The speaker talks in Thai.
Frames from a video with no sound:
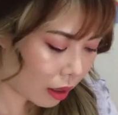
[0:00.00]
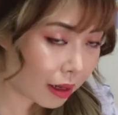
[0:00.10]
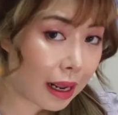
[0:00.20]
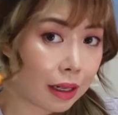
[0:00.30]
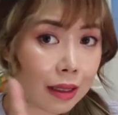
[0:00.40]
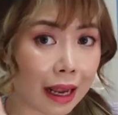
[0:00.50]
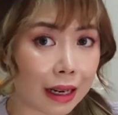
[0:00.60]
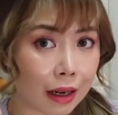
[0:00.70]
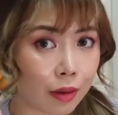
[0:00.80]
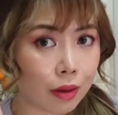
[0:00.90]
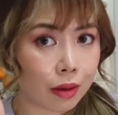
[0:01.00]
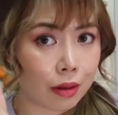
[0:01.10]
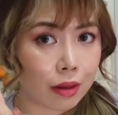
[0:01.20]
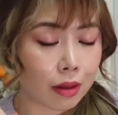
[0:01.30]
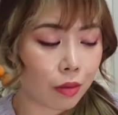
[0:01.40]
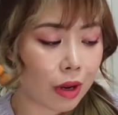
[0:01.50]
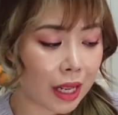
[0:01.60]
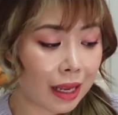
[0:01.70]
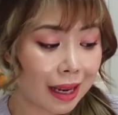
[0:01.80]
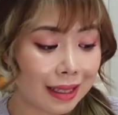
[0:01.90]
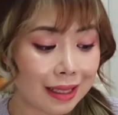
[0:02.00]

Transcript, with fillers: แนทสาธิตวิธีการ